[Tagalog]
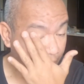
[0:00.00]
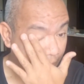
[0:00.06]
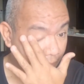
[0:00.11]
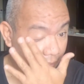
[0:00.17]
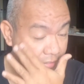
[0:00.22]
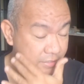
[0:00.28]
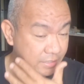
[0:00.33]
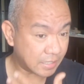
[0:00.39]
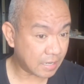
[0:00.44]

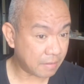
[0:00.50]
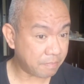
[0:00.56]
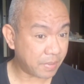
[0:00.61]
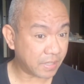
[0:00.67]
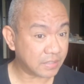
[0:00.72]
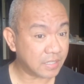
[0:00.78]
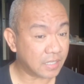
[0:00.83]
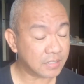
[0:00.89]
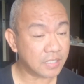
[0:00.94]
at saka
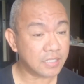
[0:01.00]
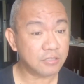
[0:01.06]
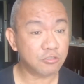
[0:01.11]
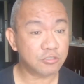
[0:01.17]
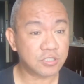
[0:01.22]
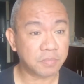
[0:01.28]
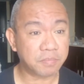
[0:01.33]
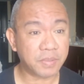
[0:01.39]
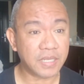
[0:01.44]
pagdating
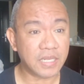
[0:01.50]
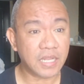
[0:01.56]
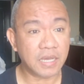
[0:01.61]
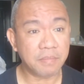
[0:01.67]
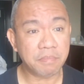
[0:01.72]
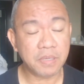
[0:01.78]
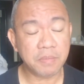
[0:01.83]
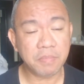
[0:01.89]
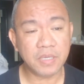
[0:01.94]
doon sa pila,
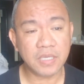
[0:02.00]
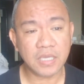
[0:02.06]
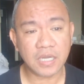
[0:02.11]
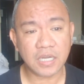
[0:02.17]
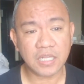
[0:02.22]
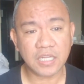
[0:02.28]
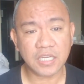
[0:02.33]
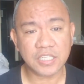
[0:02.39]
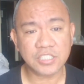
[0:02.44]
bibigyan
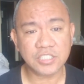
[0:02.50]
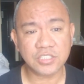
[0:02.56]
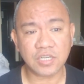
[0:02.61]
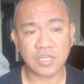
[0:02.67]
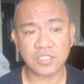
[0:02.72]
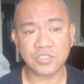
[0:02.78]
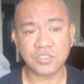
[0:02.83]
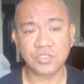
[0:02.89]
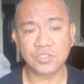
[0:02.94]
ka ng
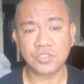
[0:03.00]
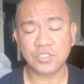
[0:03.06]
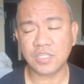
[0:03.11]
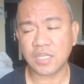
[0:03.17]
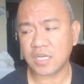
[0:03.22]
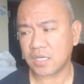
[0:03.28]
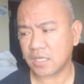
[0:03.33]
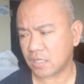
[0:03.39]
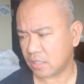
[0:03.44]
instructions
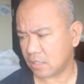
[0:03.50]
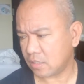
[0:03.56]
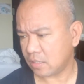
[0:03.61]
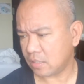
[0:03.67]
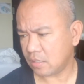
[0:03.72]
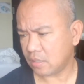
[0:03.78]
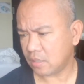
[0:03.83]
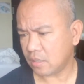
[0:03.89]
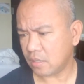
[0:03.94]
na
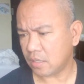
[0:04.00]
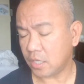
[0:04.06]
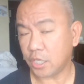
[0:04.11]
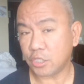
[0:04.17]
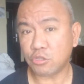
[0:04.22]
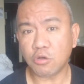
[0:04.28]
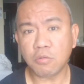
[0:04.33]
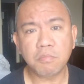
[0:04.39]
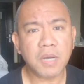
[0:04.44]

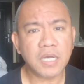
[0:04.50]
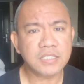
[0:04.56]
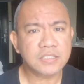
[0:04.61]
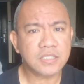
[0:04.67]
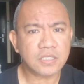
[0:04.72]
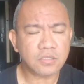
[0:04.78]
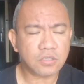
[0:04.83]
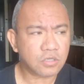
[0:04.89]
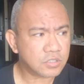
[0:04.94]
itong bus
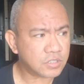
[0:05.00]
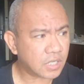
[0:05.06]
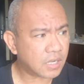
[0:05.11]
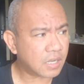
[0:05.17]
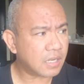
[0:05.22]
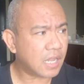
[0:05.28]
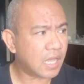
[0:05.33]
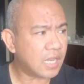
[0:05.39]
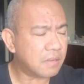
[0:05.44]
na to,
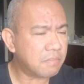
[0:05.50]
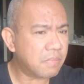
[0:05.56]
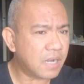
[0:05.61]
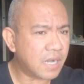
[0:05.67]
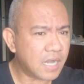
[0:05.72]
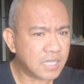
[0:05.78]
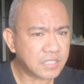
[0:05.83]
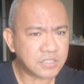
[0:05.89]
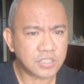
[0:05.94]
diyan ka
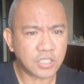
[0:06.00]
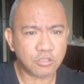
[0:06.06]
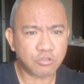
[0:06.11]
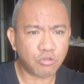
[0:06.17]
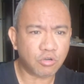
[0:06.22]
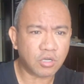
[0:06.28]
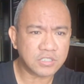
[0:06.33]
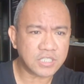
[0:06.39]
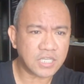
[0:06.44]
lalabas,
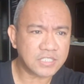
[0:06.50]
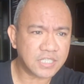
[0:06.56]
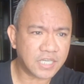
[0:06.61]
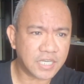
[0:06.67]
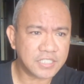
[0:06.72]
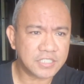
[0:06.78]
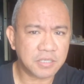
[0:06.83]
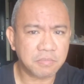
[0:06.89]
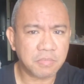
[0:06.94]
doon ka
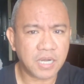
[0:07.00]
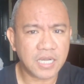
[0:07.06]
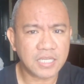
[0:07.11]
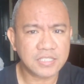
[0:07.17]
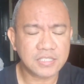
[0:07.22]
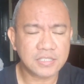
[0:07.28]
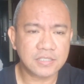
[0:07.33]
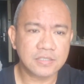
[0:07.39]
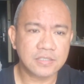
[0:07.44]
sasakay sa
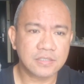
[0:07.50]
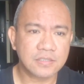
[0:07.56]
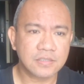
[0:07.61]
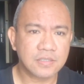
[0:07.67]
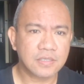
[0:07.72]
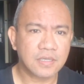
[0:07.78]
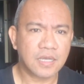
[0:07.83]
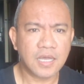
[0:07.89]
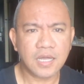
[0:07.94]
bus,
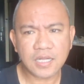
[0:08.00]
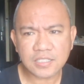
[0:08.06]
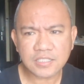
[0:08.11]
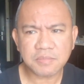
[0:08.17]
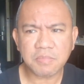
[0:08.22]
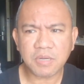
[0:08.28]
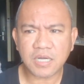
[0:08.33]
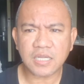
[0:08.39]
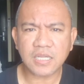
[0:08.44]
hanggang
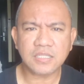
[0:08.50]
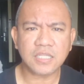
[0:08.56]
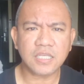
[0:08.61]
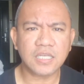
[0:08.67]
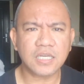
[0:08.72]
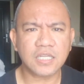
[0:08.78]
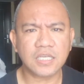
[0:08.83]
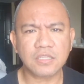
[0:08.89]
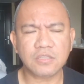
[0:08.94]
sa
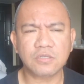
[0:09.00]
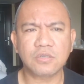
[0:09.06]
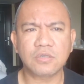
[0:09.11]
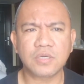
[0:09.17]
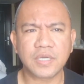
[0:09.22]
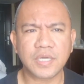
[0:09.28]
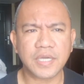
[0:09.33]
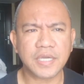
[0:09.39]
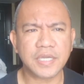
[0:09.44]
makarating ka dito.
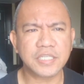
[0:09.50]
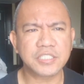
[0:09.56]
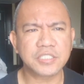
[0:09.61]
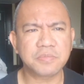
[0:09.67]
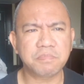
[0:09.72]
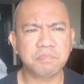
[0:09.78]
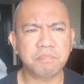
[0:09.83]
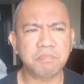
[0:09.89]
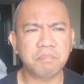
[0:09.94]

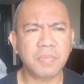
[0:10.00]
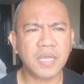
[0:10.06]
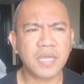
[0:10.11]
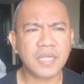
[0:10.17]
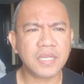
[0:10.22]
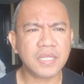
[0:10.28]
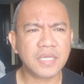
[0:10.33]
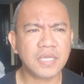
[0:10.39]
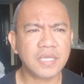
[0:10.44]
It's
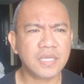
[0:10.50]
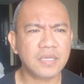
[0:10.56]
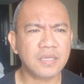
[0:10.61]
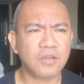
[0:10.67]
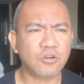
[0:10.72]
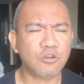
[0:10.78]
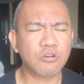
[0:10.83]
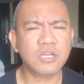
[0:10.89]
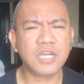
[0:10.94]

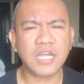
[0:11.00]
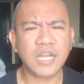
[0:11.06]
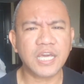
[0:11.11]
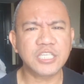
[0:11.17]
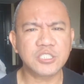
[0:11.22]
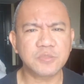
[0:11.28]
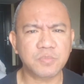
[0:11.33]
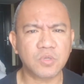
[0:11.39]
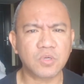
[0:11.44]
very
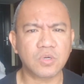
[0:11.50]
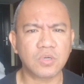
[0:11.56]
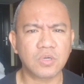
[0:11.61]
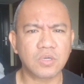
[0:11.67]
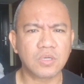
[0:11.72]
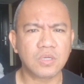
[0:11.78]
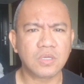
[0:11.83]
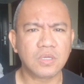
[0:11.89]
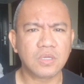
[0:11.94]
organized po.
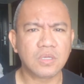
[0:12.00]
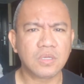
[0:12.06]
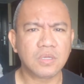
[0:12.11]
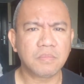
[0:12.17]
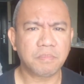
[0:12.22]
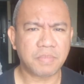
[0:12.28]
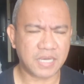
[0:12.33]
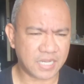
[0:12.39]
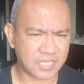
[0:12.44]

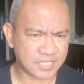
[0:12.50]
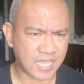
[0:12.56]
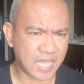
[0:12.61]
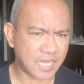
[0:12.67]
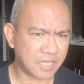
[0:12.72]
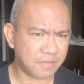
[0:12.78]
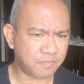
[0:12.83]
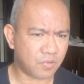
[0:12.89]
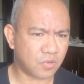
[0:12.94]
Para
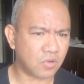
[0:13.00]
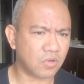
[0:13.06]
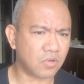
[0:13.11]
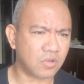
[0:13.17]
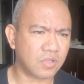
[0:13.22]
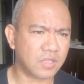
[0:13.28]
sa akin po,